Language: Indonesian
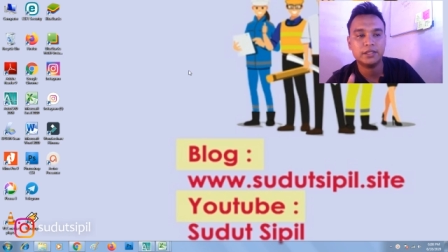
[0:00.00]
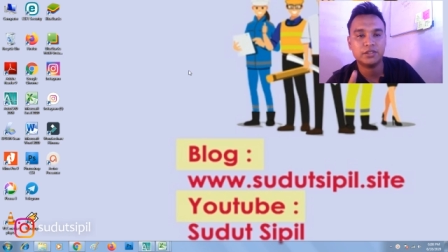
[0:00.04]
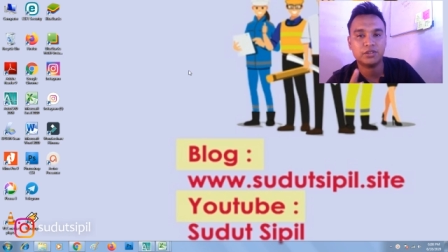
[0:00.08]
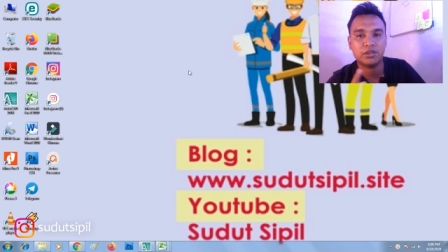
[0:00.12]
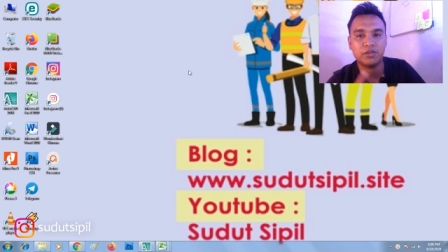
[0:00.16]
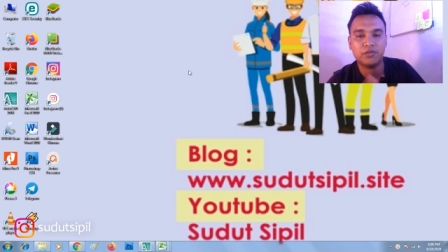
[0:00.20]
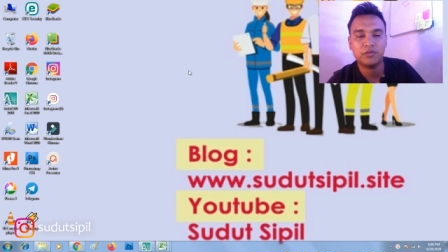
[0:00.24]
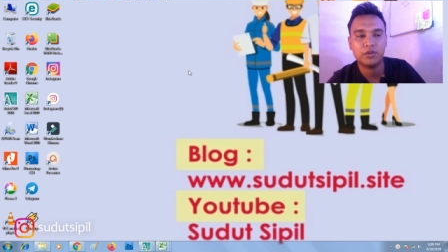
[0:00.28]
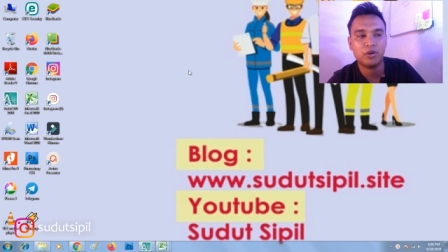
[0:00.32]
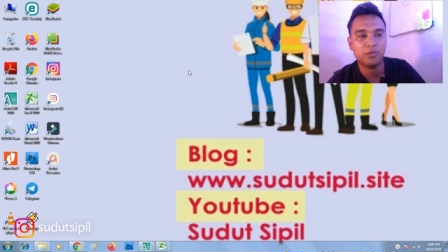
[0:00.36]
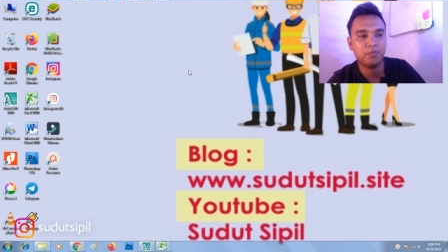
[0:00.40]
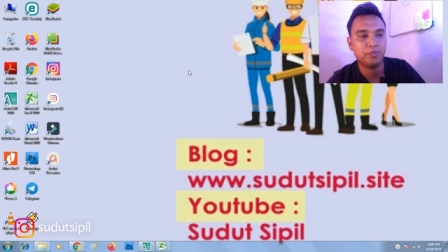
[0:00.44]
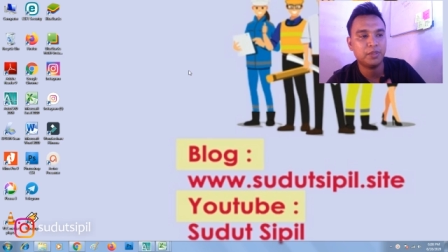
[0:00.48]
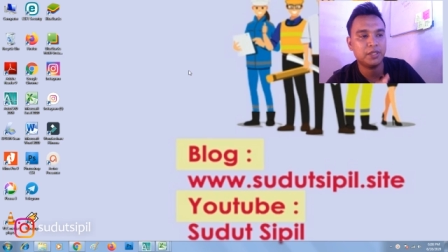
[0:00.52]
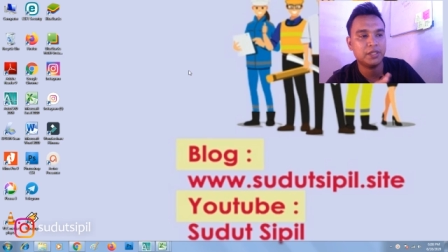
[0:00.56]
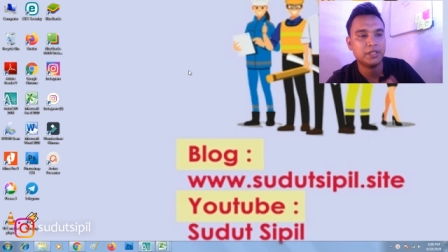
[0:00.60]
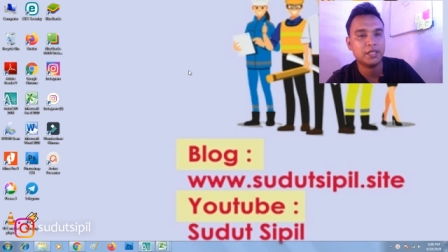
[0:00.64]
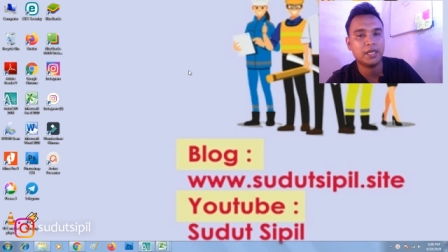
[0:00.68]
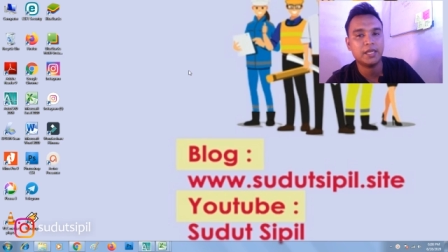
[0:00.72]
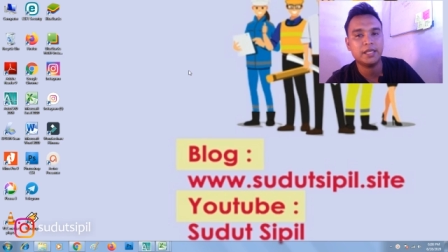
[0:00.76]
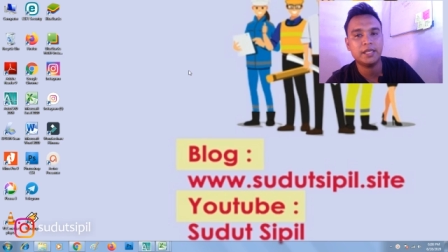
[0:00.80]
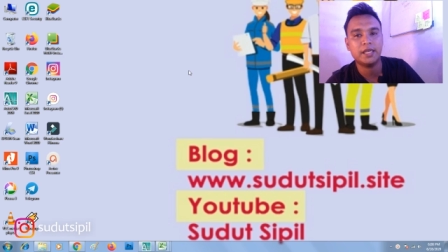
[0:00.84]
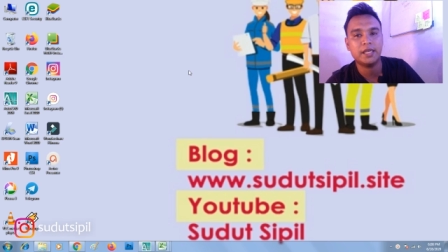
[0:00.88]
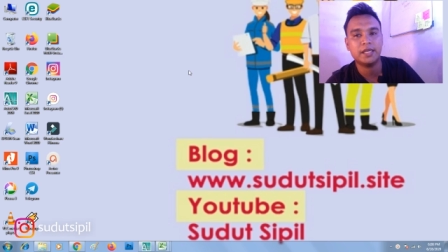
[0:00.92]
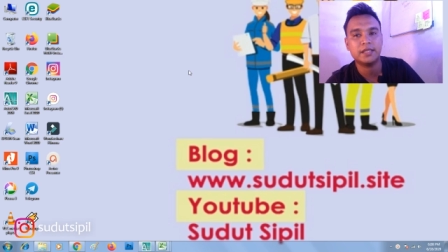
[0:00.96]
soft
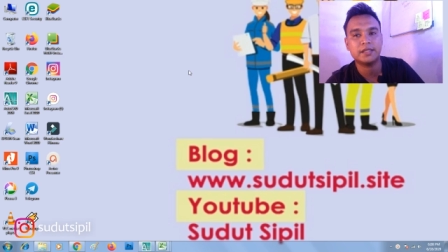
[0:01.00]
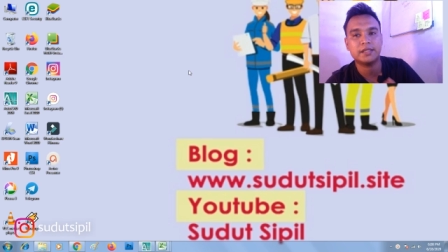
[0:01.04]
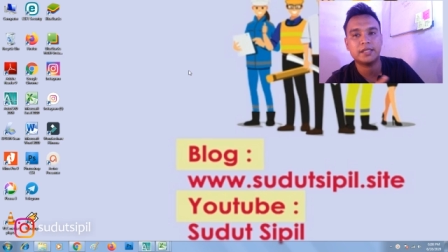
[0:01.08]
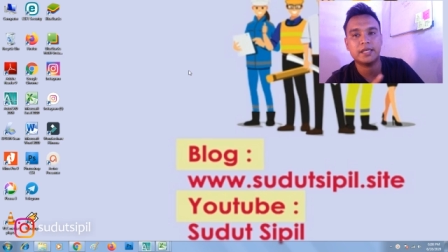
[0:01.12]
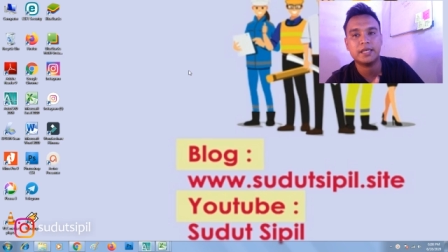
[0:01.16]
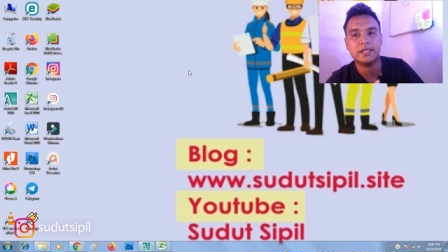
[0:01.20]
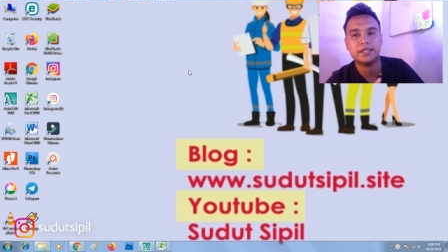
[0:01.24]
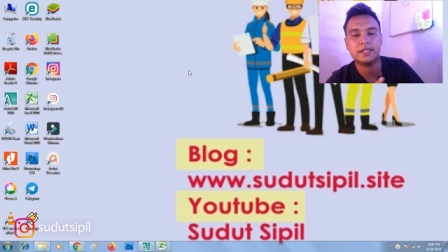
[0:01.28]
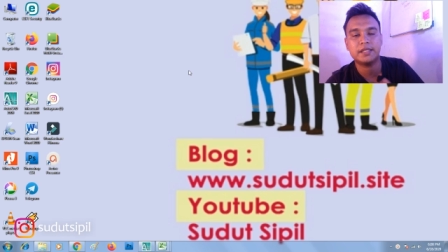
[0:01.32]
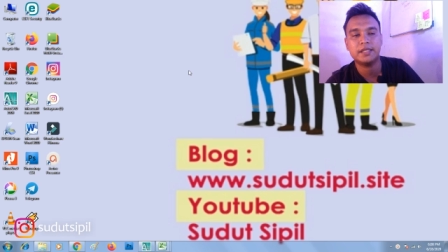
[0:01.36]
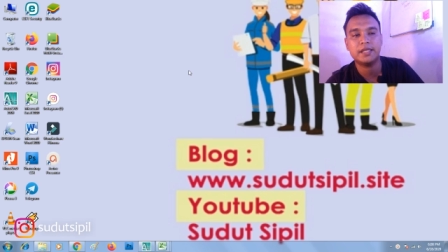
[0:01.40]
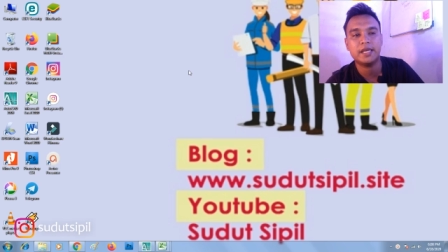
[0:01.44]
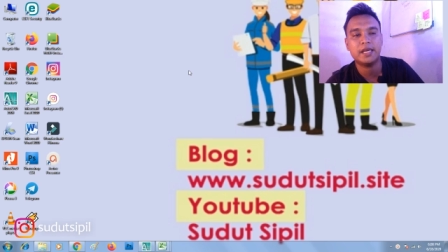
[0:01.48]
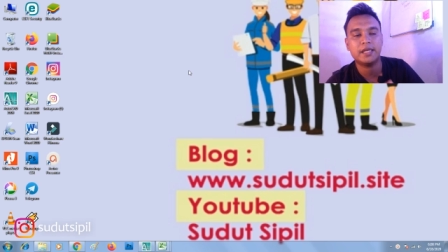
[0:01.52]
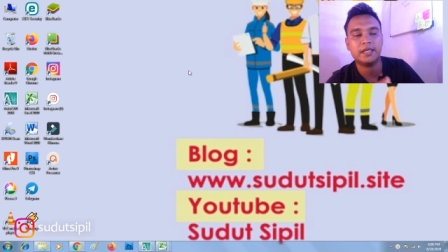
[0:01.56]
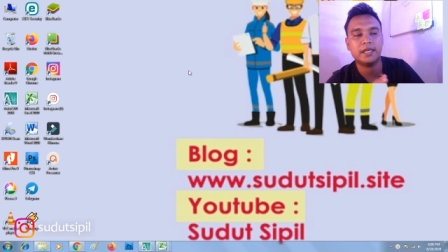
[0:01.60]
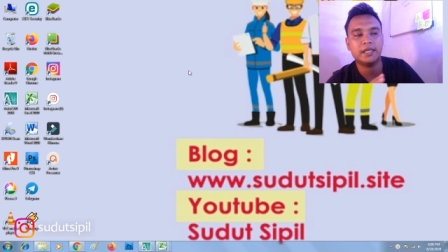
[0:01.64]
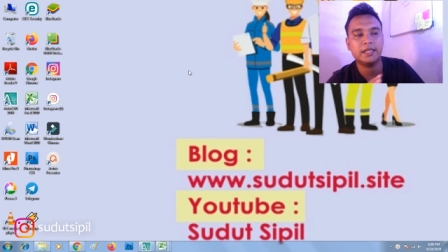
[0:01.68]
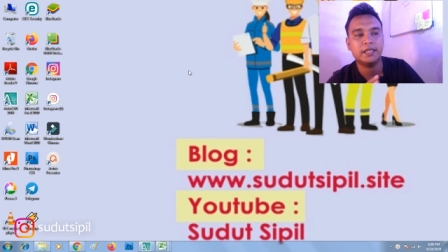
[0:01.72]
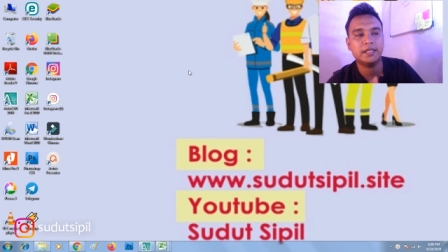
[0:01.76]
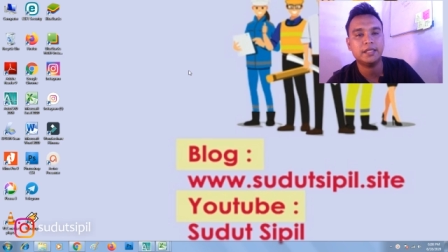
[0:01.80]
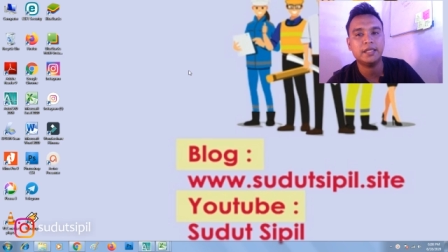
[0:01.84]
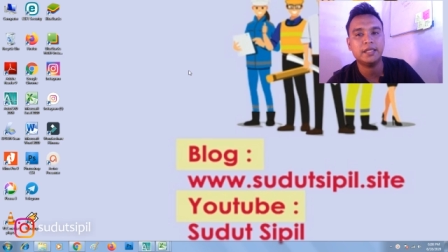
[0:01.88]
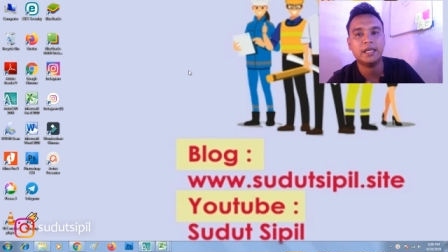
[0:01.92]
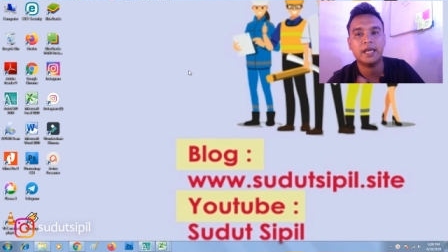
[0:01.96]
copy-nya yang saya
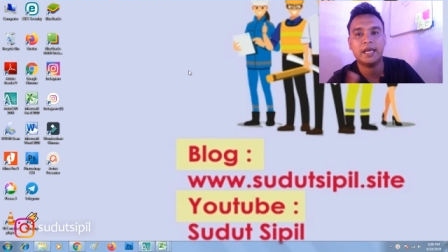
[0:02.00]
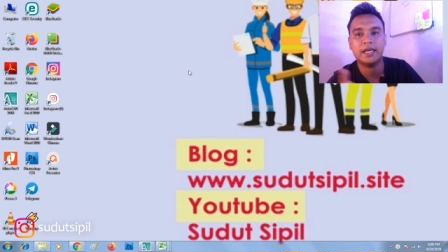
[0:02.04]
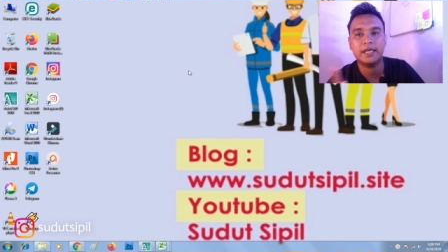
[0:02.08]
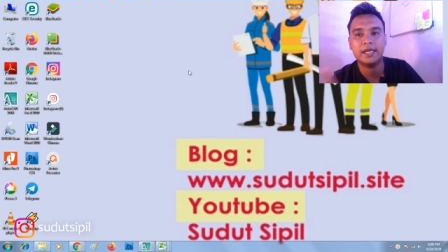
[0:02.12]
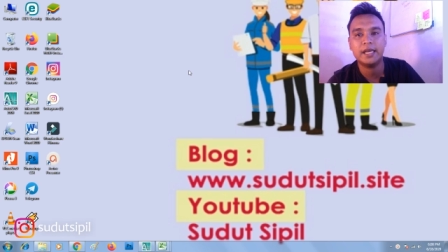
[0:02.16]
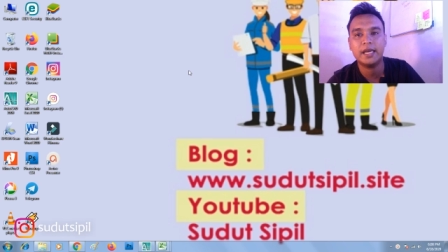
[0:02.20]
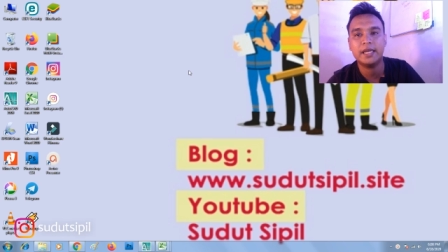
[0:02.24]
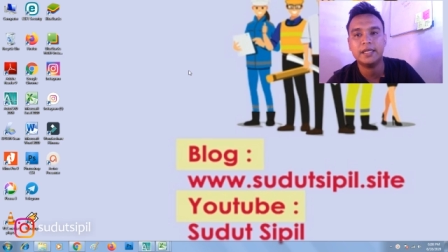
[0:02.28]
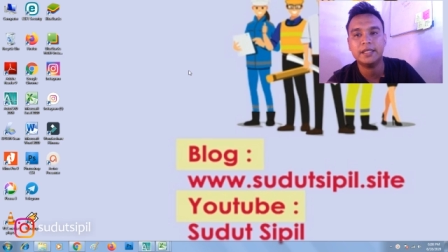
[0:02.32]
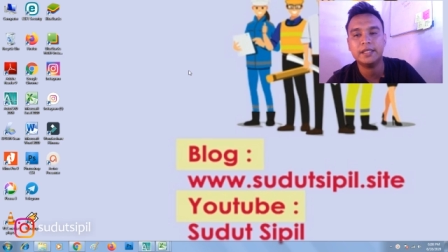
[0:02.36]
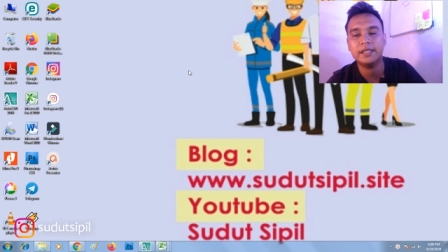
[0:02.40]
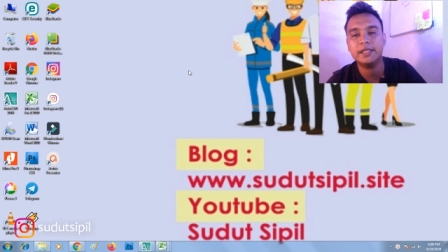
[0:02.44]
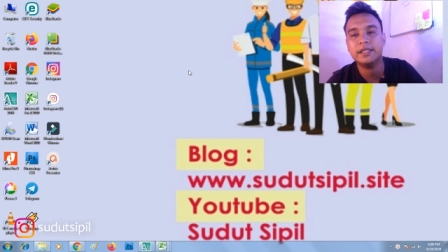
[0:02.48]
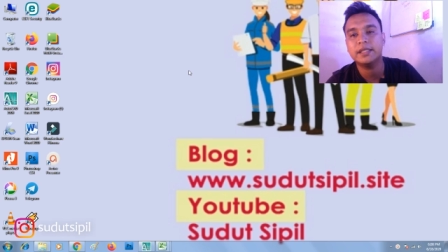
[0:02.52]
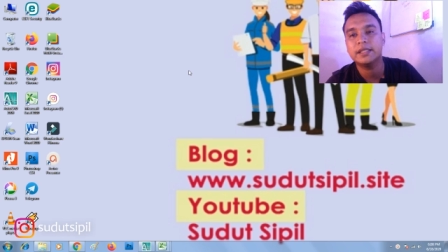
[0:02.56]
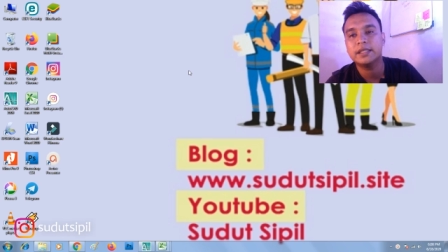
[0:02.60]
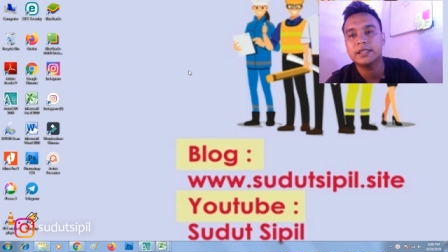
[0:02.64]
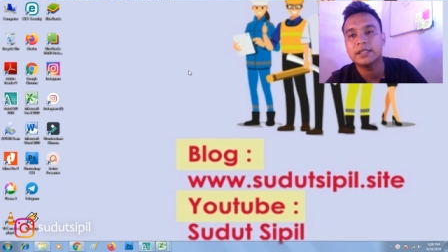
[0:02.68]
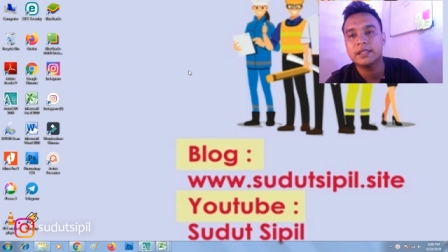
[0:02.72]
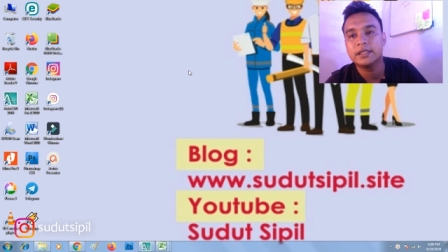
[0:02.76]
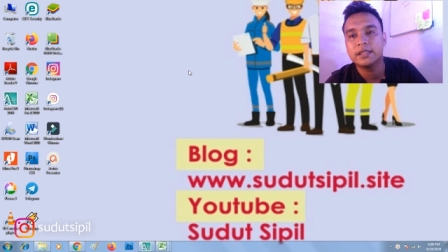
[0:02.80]
sediakan ini ada di